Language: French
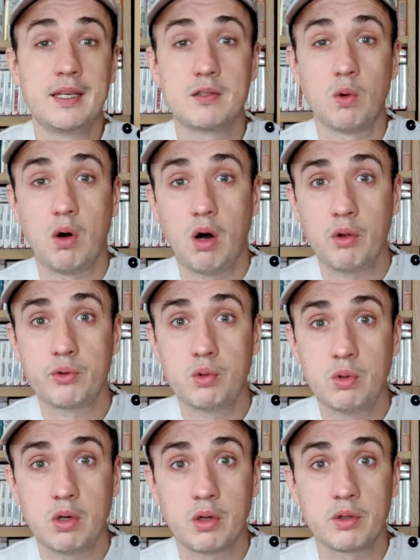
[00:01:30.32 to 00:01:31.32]
qui sont en
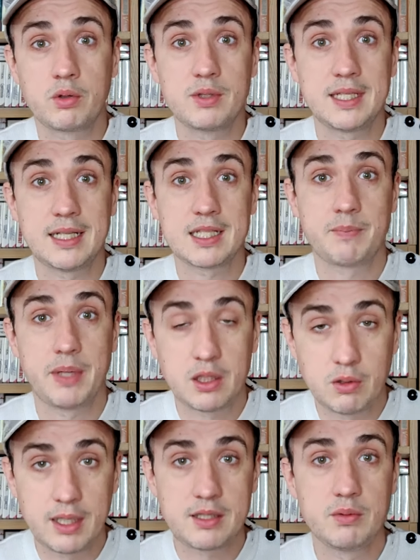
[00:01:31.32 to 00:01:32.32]
dehors de cet aspect
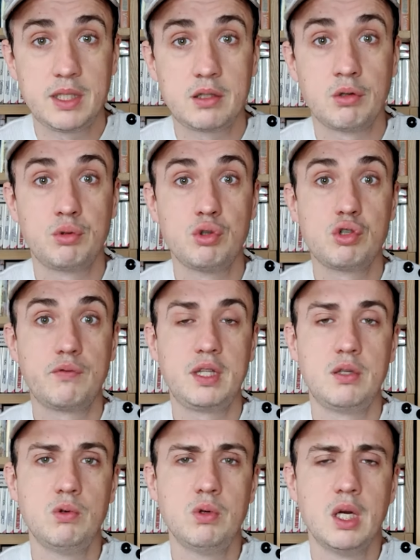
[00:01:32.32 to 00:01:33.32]
collectionniste de jeux
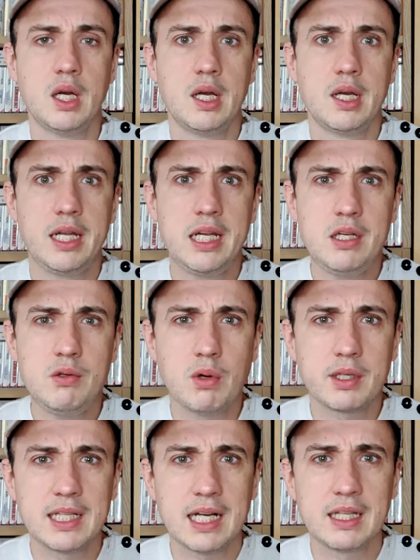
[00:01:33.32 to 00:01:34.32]
vidéo. Ils nous
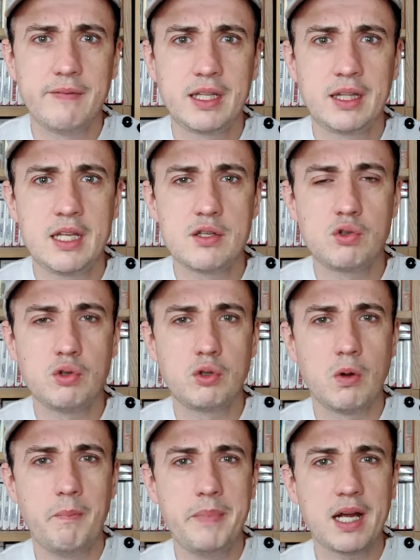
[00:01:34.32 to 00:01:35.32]
regardent avec des yeux
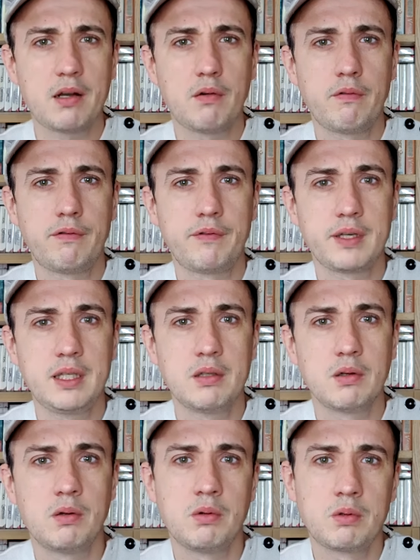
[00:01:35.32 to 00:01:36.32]
de merlan
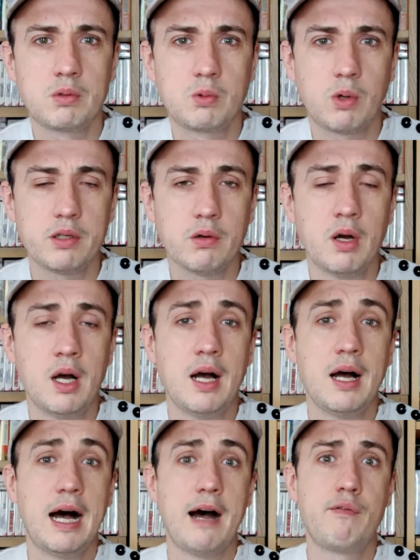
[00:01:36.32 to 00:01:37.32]
frit, euh, croyant
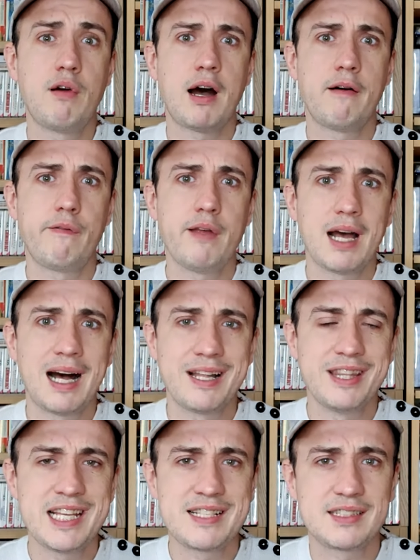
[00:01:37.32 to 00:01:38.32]
avoir affaire à
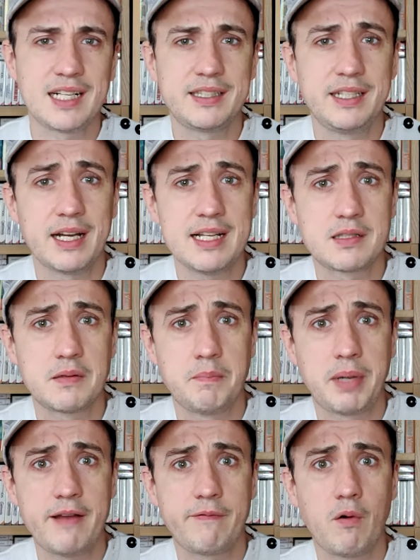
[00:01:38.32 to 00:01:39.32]
un extraterrestre.
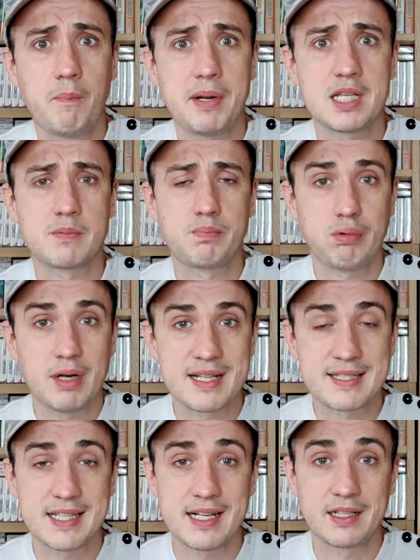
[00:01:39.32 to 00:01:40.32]
Bref, on passe pour
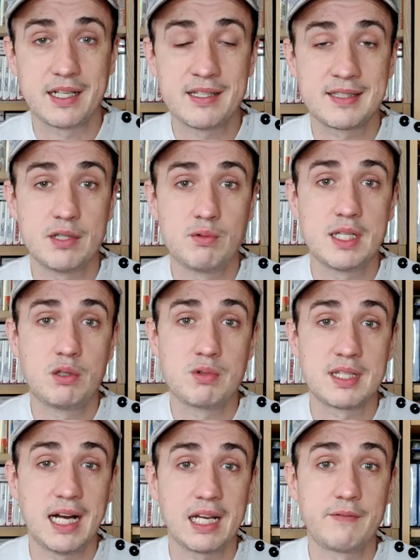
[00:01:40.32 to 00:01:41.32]
un cinglé, ça nous est
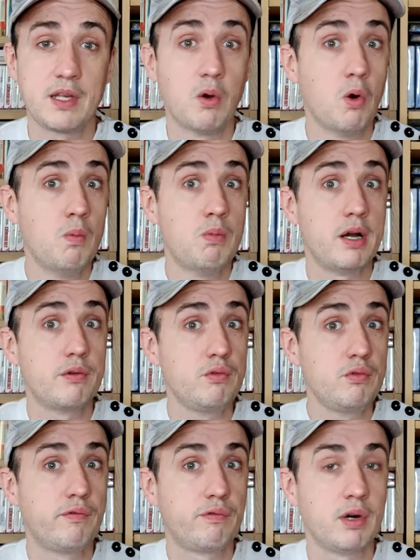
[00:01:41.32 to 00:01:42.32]
tous arrivé au moins
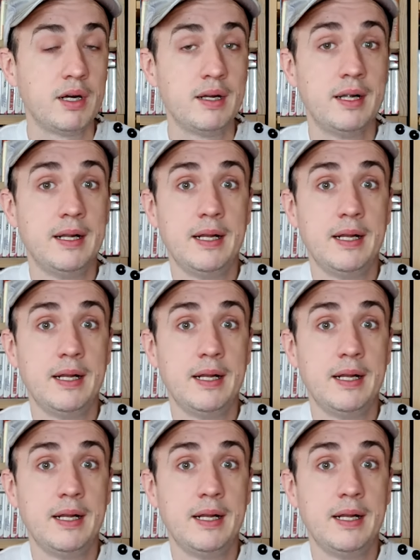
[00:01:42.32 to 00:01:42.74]
une fois.